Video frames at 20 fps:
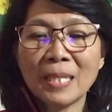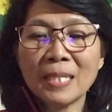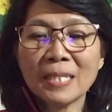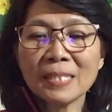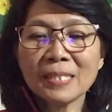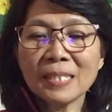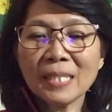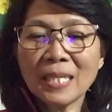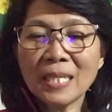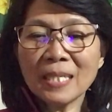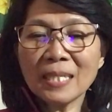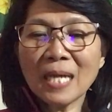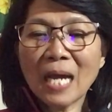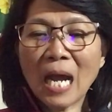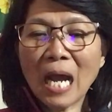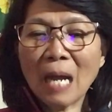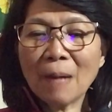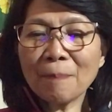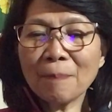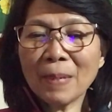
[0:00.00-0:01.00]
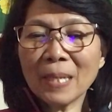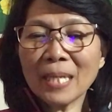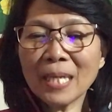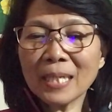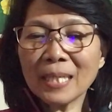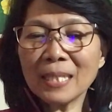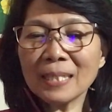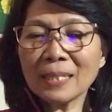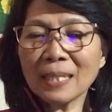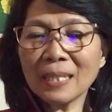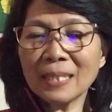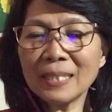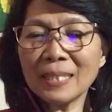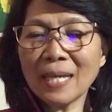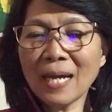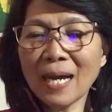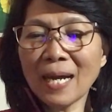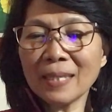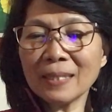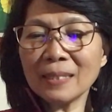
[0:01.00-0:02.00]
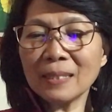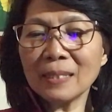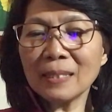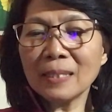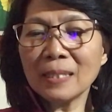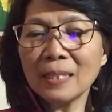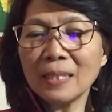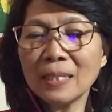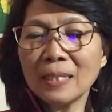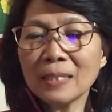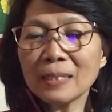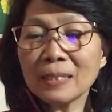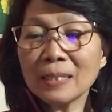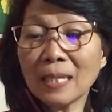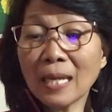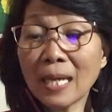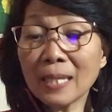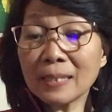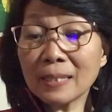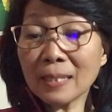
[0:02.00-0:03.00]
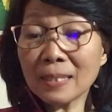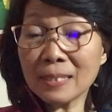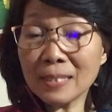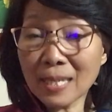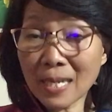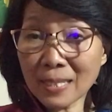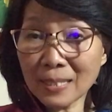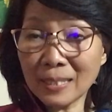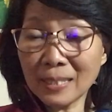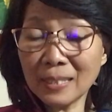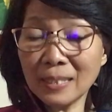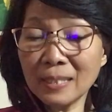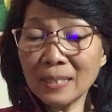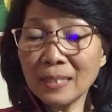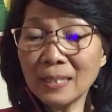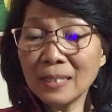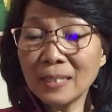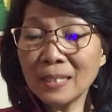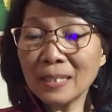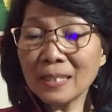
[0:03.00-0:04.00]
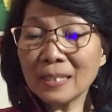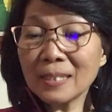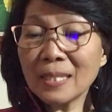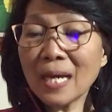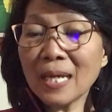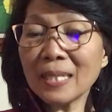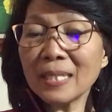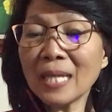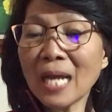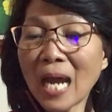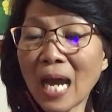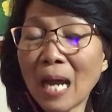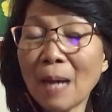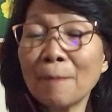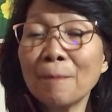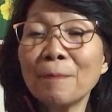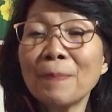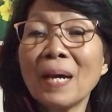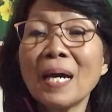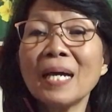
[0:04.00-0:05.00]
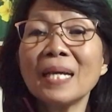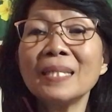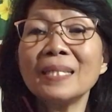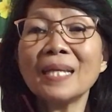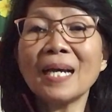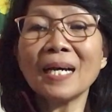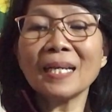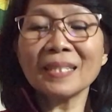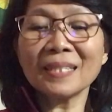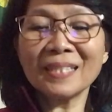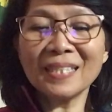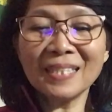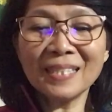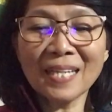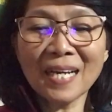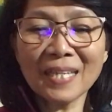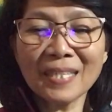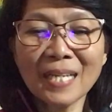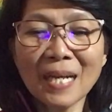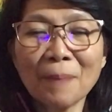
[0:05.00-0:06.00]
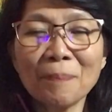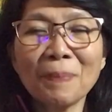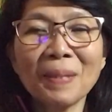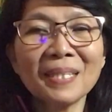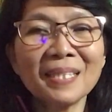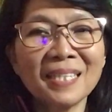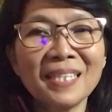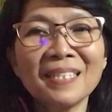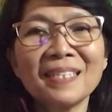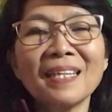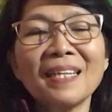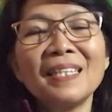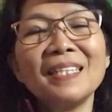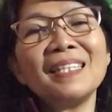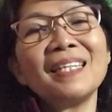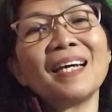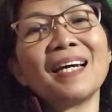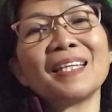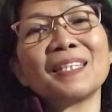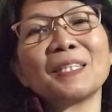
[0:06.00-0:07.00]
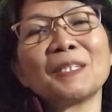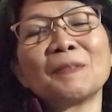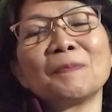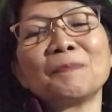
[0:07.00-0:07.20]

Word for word: Sehingga apa yang kita lihat telah terjadi dari apa yang tidak dapat kita lihat.